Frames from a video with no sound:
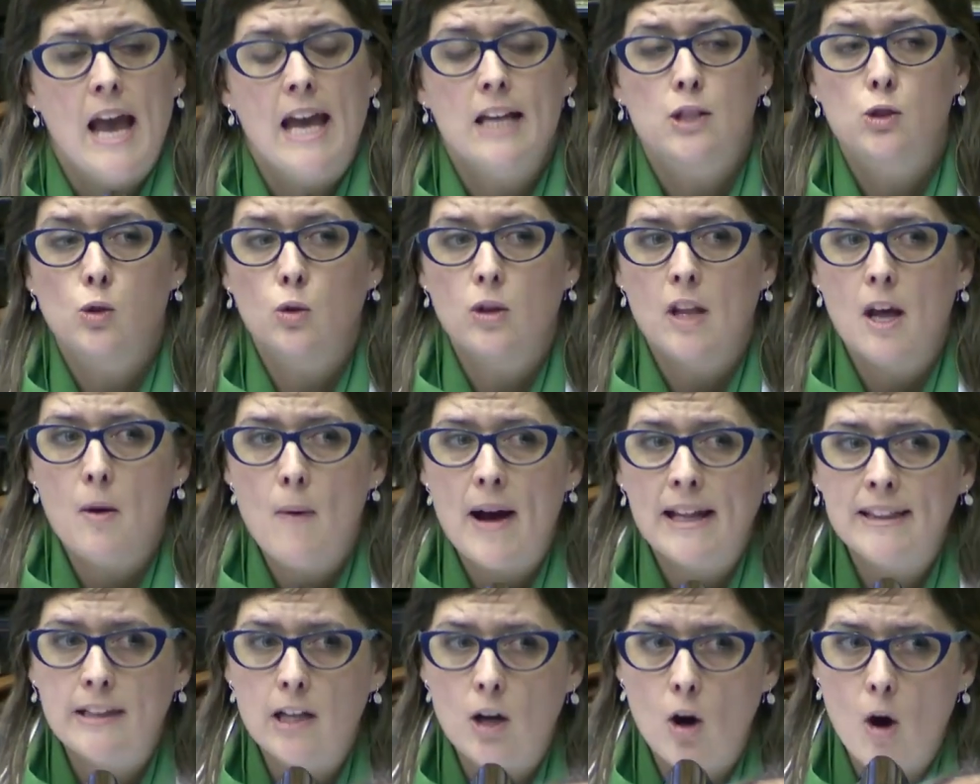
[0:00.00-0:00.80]
es un
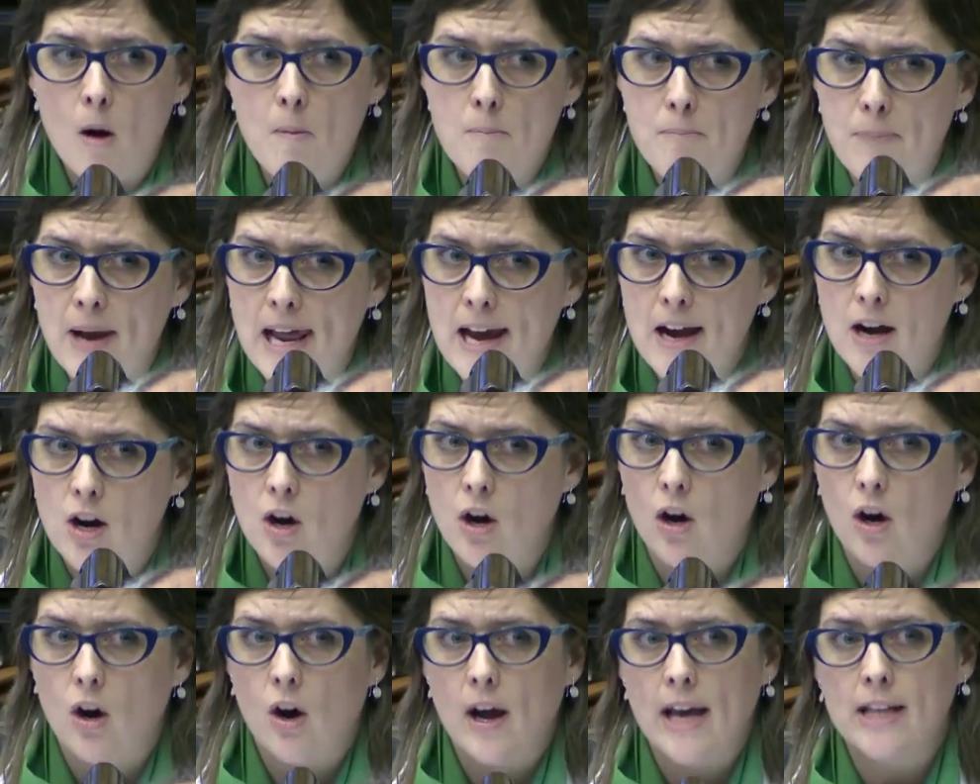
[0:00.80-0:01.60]
debate
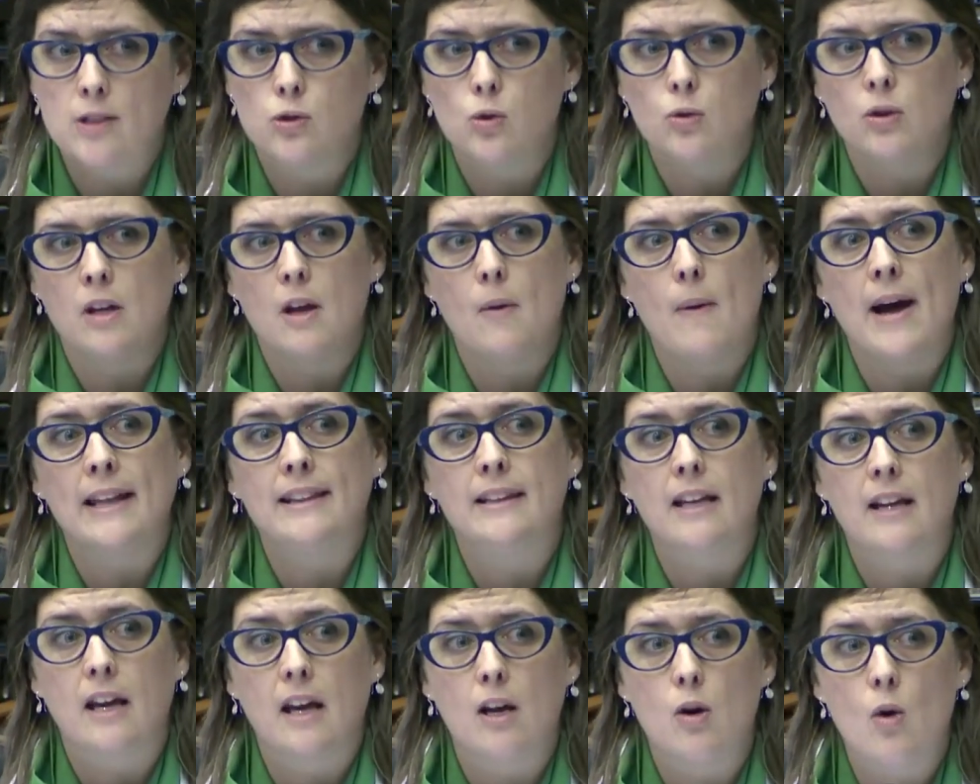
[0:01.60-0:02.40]
complejo, es un
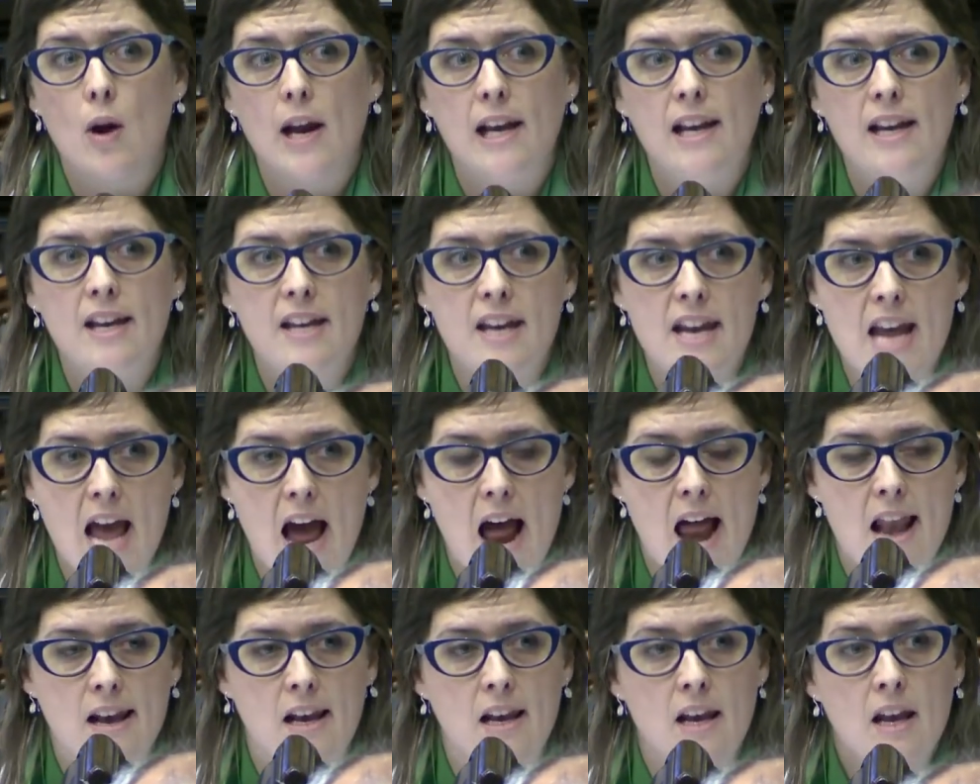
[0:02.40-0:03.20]
debate que no es
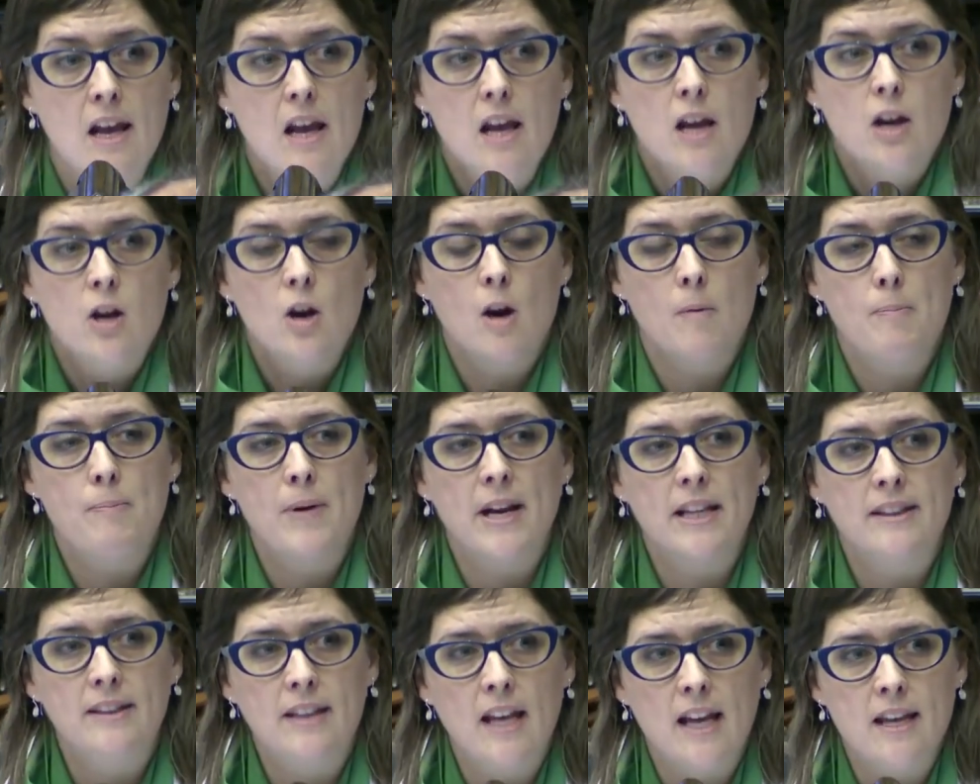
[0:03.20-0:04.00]
lineal, no
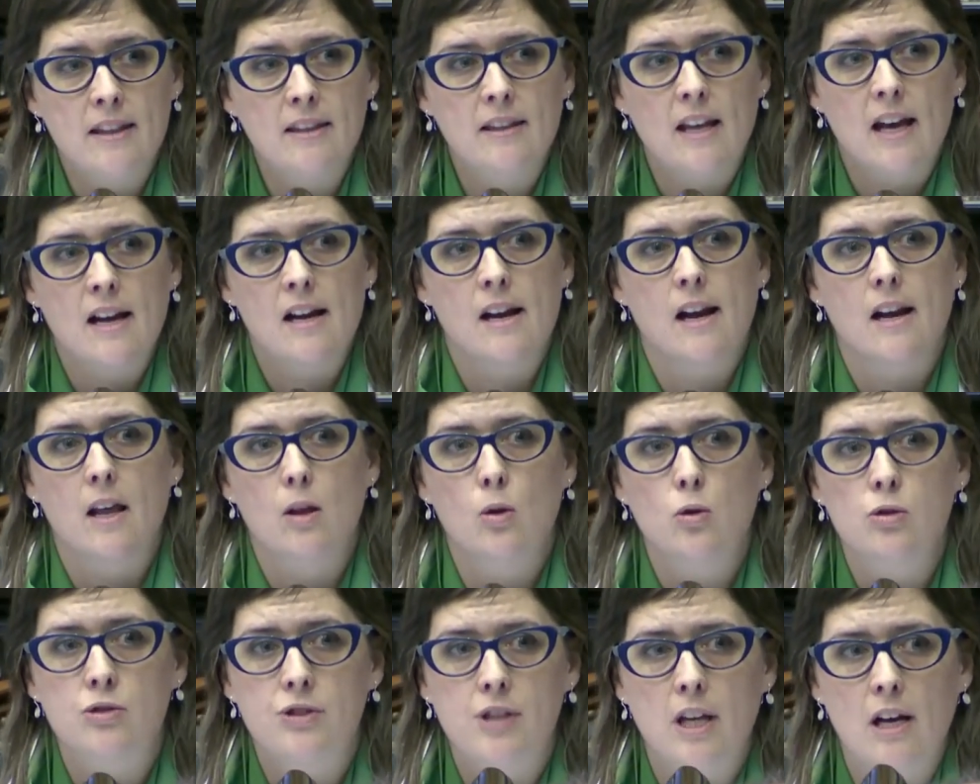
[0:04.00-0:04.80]
pretendan
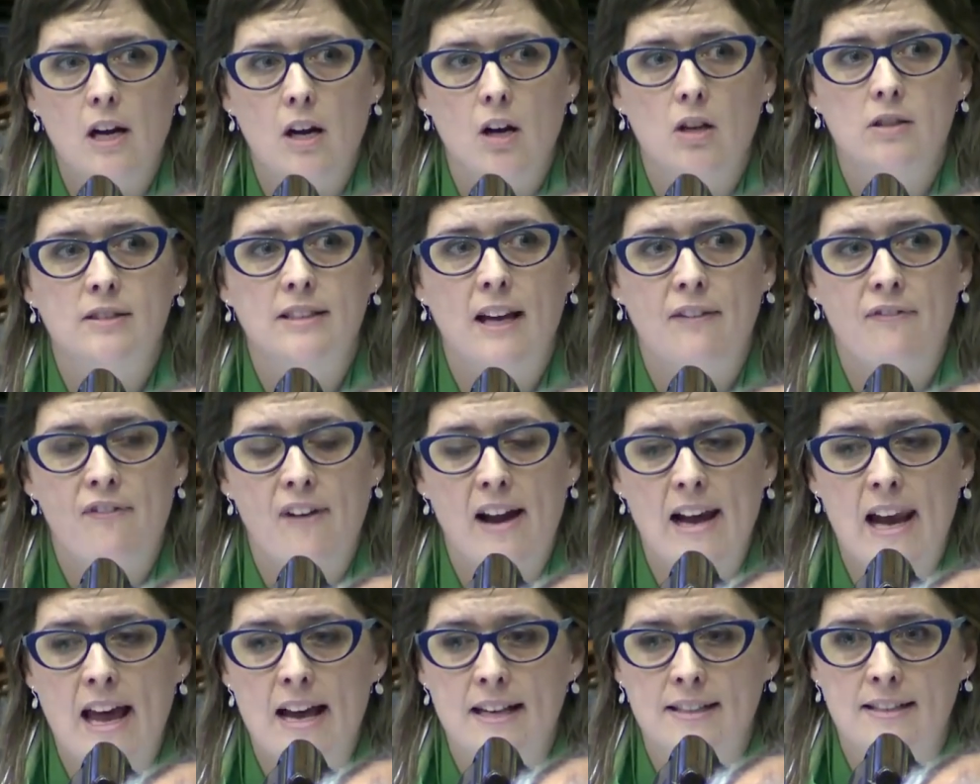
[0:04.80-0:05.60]
reducirlos a
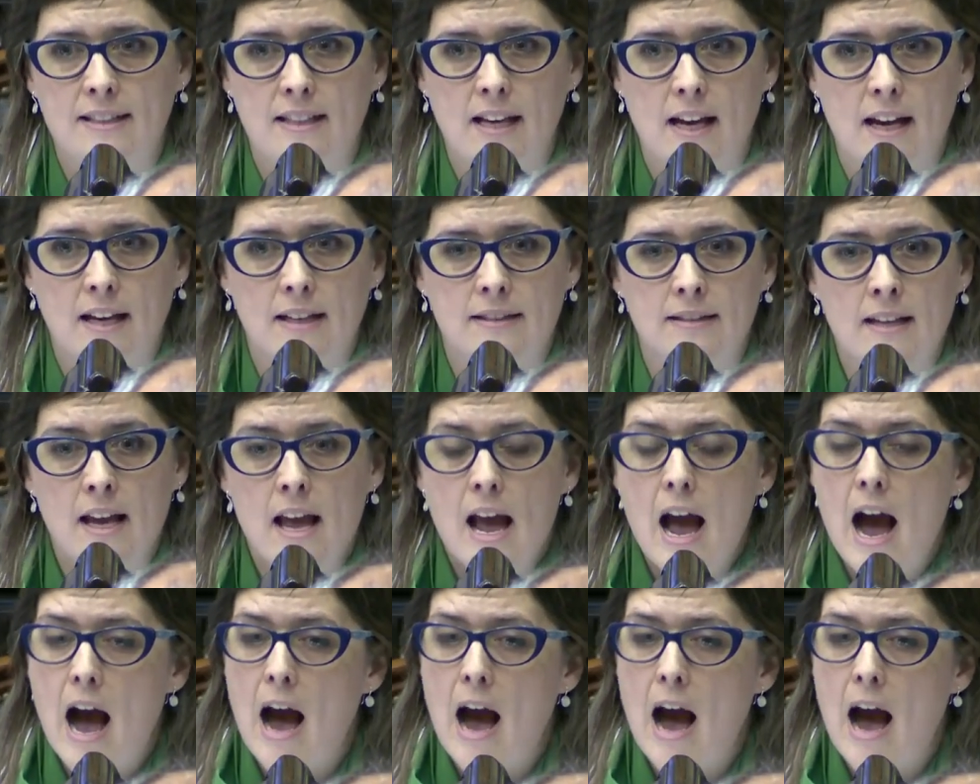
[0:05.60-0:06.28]
falacias.